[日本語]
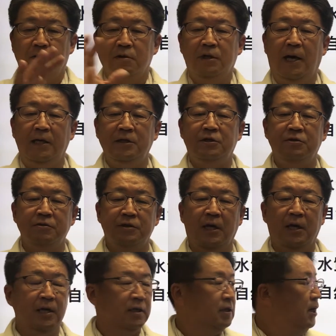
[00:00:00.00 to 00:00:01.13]
採取さ
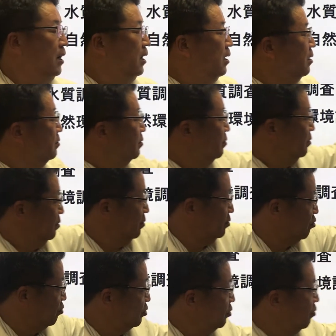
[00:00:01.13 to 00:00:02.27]
れた
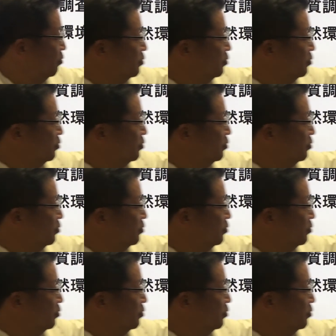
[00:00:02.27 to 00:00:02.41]
土壌